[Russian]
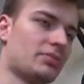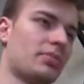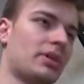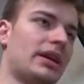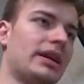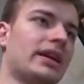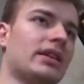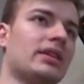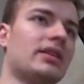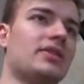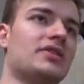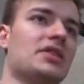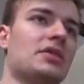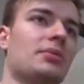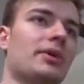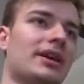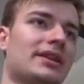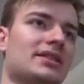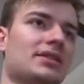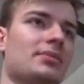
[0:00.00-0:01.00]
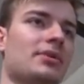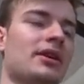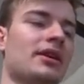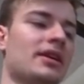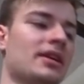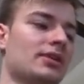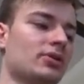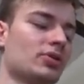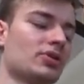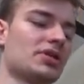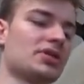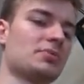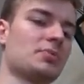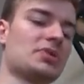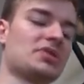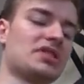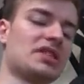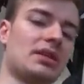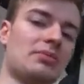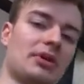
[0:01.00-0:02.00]
болел всем этим, тоже с
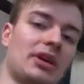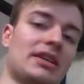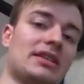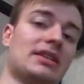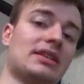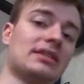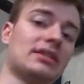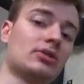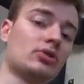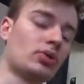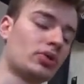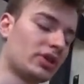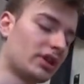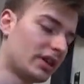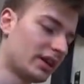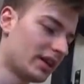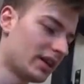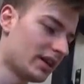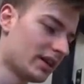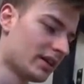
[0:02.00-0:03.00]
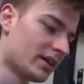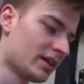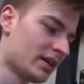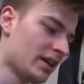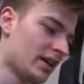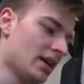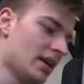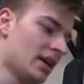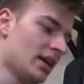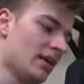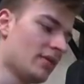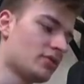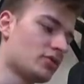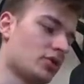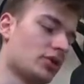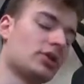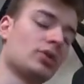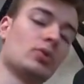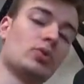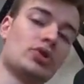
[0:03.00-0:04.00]
пацанами ходили на турники,
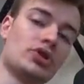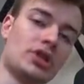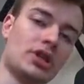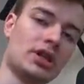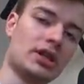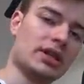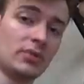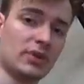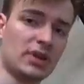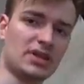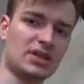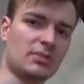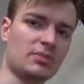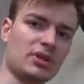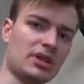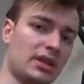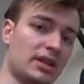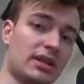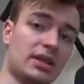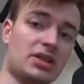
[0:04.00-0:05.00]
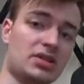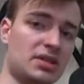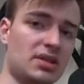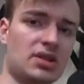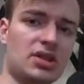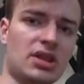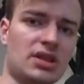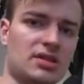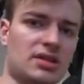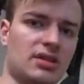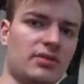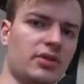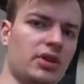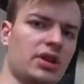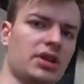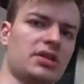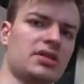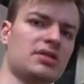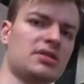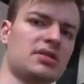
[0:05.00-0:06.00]
все это учили. На самом деле, даже сейчас на
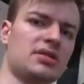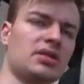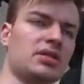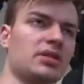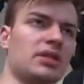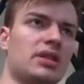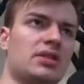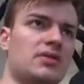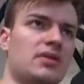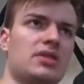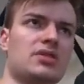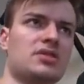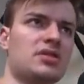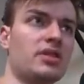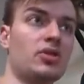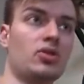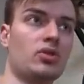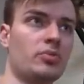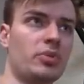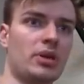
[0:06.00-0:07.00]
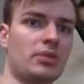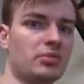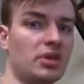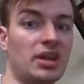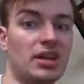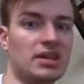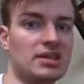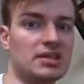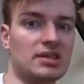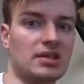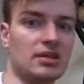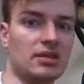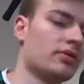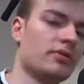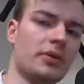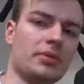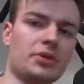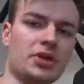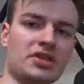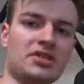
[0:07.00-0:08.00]
выход сил на 2 сделаю прям на изи.
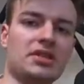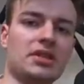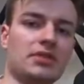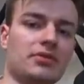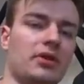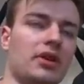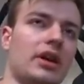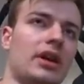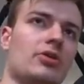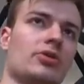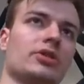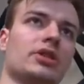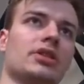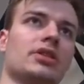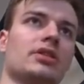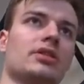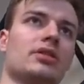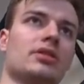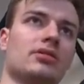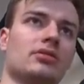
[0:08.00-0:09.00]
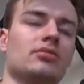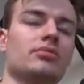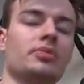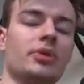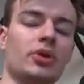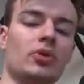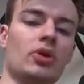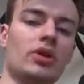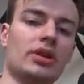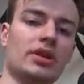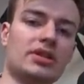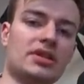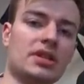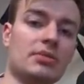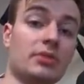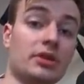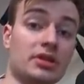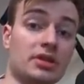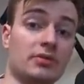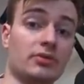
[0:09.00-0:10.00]
Вообще, стрит-воркаут это, ну, прикольная
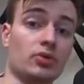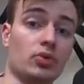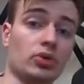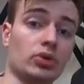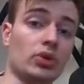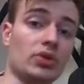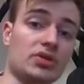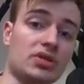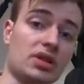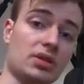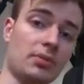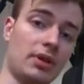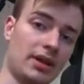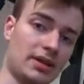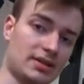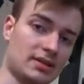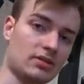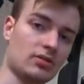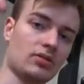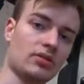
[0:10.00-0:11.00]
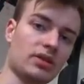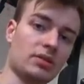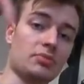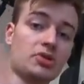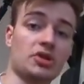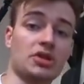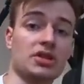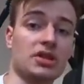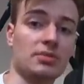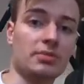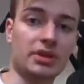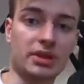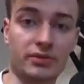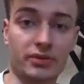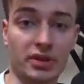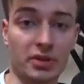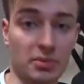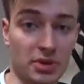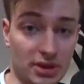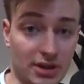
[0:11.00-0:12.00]
тема, если вдруг кто-то занимается, то напишите об этом
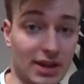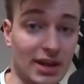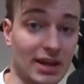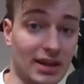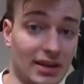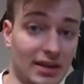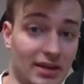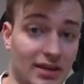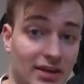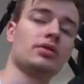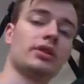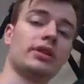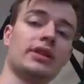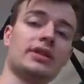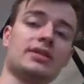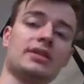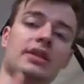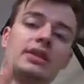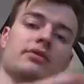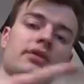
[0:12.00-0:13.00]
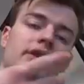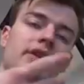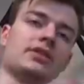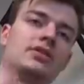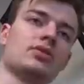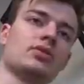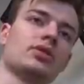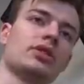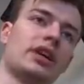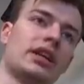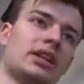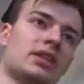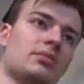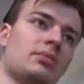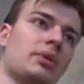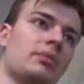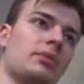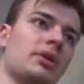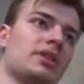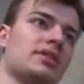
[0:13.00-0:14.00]
в комментариях. Если говорить о данном
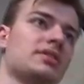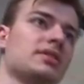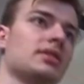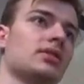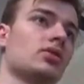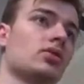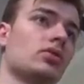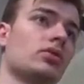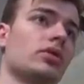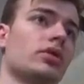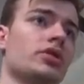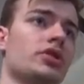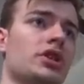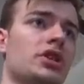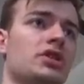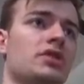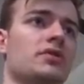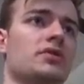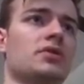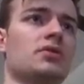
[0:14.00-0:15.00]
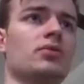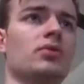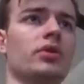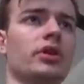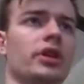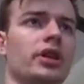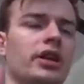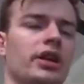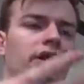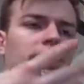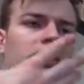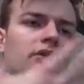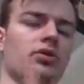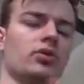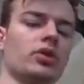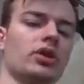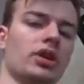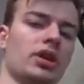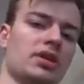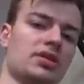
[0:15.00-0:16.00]
моменте, то чаще всего я на
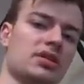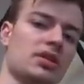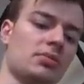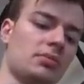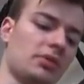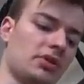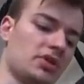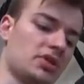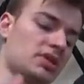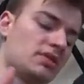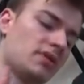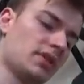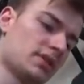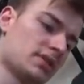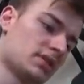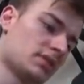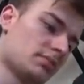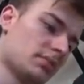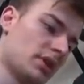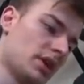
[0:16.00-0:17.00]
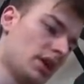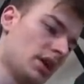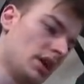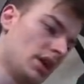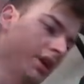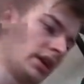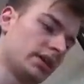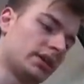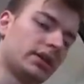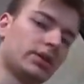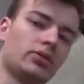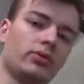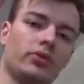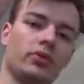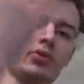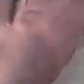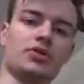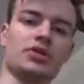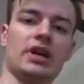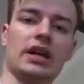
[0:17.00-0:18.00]
турнике занимаюсь с весом, кладу в
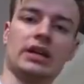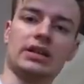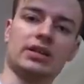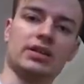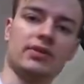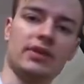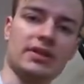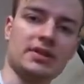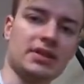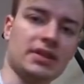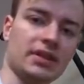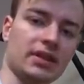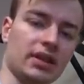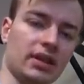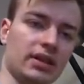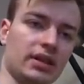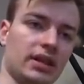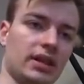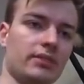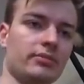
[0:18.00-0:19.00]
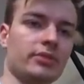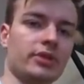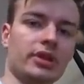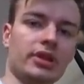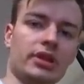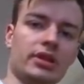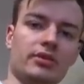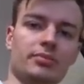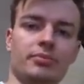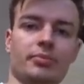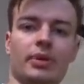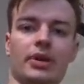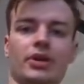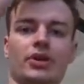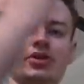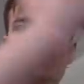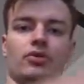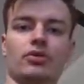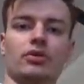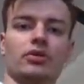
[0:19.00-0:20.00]
рюкзак 20 килограмм и
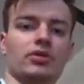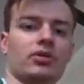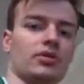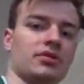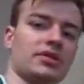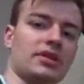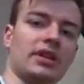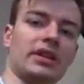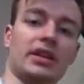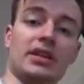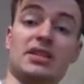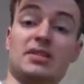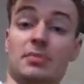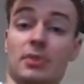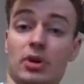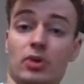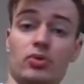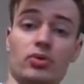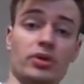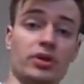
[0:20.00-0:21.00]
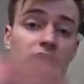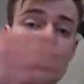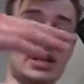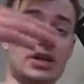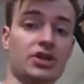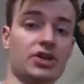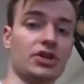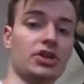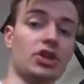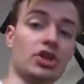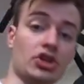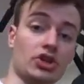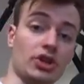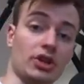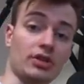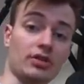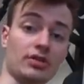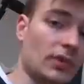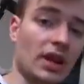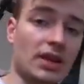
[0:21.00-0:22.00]
пошел до скольки смогу и дальше ниже.
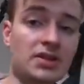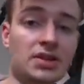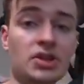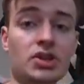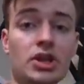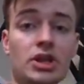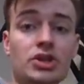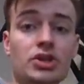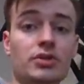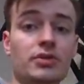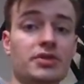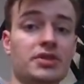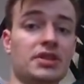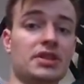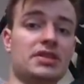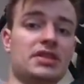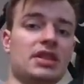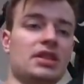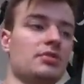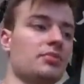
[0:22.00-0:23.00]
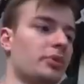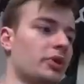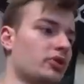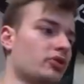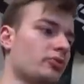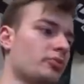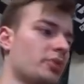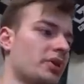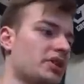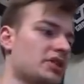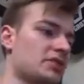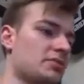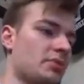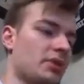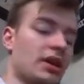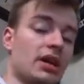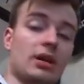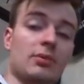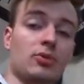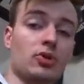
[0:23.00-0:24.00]
Сейчас же воскресенье, поэтому, в
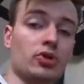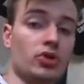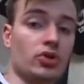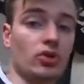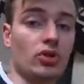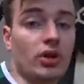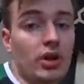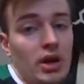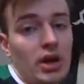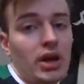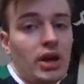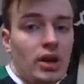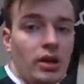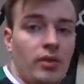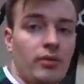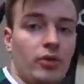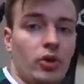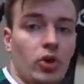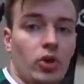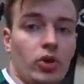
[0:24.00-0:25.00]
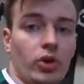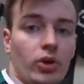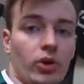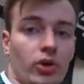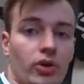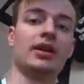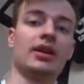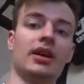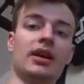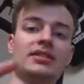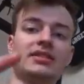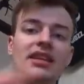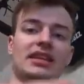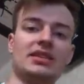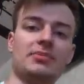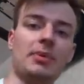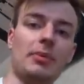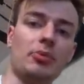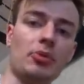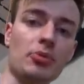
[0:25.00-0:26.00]
принципе, я работаю в легкую.
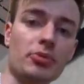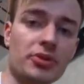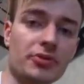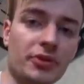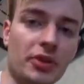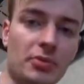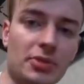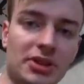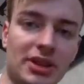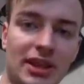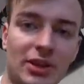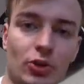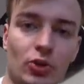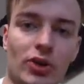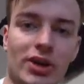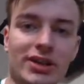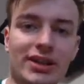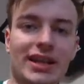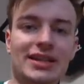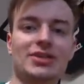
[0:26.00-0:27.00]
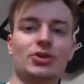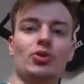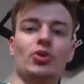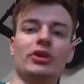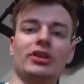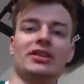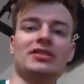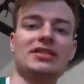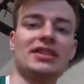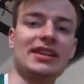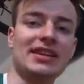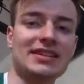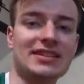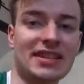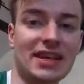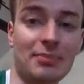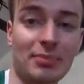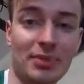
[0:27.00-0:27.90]
Кстати, попробуйте в комментариях угадать, сколько за раз я